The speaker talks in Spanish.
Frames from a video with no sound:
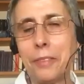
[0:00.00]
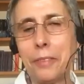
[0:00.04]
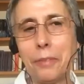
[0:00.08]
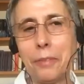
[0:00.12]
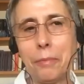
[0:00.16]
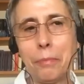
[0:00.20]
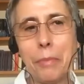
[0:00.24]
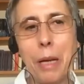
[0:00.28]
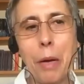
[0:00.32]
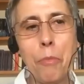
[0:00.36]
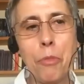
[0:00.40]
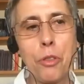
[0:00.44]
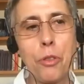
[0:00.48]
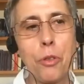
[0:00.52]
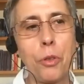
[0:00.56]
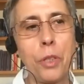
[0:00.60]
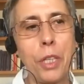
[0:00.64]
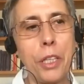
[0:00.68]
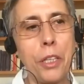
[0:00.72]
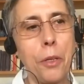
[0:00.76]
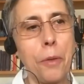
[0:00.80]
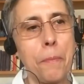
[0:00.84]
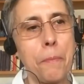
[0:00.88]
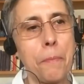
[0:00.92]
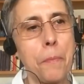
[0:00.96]
vamos con
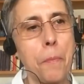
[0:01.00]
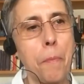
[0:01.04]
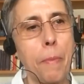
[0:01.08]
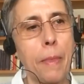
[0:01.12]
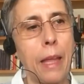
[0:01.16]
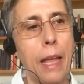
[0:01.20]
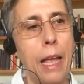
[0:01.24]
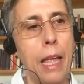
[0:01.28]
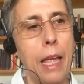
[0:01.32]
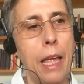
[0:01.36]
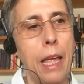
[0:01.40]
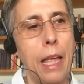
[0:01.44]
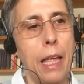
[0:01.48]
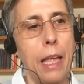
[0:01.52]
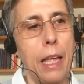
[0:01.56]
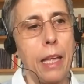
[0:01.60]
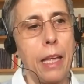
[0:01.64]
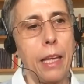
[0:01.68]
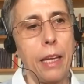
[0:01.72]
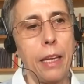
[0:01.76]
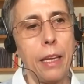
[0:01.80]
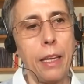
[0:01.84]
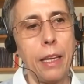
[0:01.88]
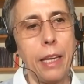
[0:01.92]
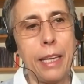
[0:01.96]
ello.
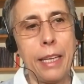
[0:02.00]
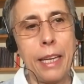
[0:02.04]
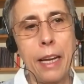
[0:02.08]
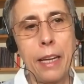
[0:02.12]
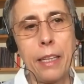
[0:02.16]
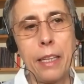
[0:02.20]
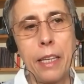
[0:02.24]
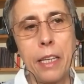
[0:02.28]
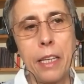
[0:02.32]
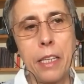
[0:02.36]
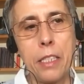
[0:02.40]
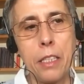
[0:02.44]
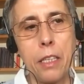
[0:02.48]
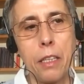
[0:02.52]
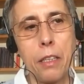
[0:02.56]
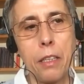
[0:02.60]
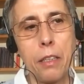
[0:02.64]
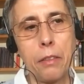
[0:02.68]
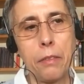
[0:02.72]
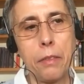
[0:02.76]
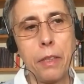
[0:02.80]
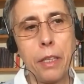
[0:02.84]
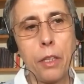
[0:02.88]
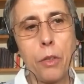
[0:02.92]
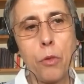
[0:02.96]
Eh, Heracles,
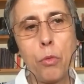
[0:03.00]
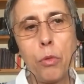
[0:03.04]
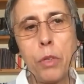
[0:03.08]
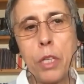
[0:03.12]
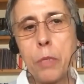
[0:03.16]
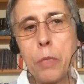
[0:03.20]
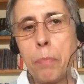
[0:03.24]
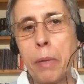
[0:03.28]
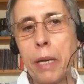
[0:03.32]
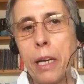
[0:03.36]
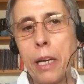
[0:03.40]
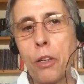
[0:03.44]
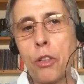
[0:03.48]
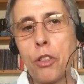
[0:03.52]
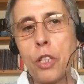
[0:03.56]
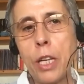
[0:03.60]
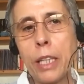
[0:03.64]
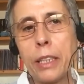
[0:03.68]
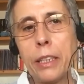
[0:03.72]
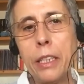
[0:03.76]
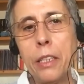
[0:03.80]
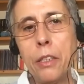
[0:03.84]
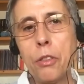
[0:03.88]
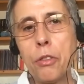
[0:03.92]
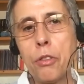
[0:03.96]
Hércules para los
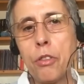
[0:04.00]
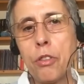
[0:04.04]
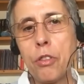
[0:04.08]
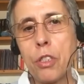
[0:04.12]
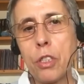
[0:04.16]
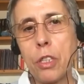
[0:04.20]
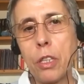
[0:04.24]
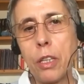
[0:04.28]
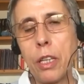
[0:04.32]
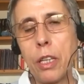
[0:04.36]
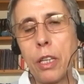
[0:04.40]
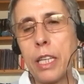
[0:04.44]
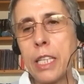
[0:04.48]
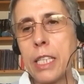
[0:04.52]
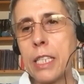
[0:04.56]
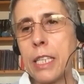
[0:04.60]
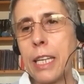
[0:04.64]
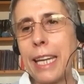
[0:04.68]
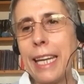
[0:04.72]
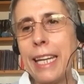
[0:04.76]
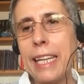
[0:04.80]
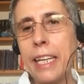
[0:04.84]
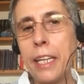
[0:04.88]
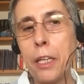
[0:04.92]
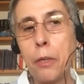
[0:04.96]
latinos,
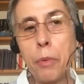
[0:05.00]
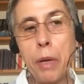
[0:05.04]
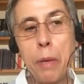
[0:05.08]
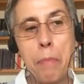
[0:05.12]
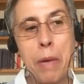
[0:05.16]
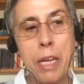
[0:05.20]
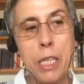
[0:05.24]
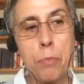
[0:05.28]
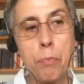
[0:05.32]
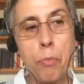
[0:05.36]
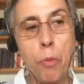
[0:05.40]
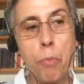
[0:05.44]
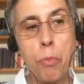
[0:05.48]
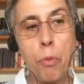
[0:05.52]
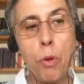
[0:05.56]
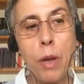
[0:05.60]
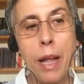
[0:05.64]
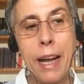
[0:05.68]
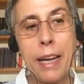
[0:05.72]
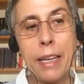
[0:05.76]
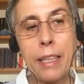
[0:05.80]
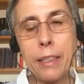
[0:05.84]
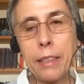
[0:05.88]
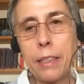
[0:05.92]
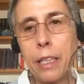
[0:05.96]
es el héroe más
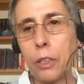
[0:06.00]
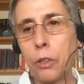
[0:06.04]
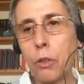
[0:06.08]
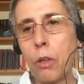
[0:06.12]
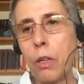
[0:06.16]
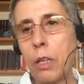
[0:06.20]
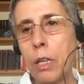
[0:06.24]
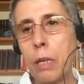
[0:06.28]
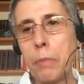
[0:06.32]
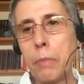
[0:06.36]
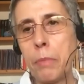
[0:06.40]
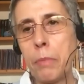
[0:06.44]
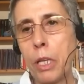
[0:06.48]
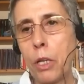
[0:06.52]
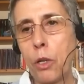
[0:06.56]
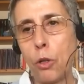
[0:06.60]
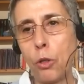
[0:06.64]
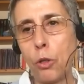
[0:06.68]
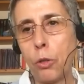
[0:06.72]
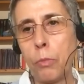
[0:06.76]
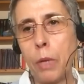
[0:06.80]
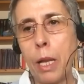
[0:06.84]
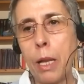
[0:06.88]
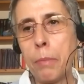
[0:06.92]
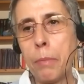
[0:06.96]
popular de toda
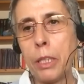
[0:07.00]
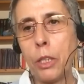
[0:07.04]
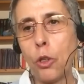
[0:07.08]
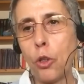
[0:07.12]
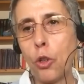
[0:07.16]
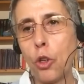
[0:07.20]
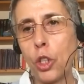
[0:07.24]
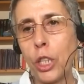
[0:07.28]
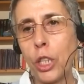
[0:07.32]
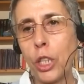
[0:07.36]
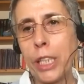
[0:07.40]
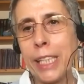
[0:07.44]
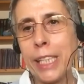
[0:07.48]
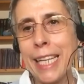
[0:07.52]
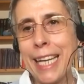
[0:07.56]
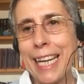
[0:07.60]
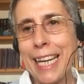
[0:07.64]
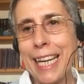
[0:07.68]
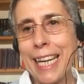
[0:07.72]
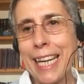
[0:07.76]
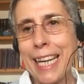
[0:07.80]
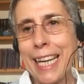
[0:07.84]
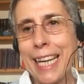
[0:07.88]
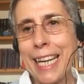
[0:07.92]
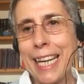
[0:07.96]
la, mitología
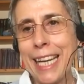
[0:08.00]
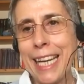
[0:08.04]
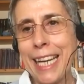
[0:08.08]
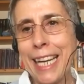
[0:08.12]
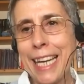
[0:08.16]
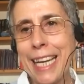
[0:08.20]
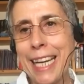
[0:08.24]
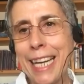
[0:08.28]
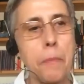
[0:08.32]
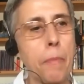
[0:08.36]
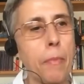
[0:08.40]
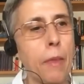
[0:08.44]
clásica.